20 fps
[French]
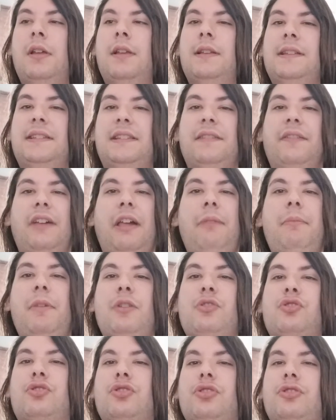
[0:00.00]
C'est vraiment
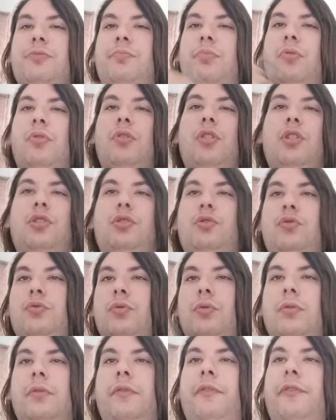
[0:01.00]
juste pour le
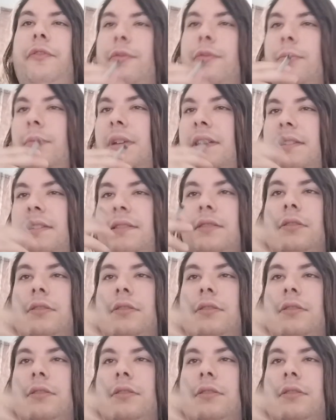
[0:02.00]
goût, fumer ça,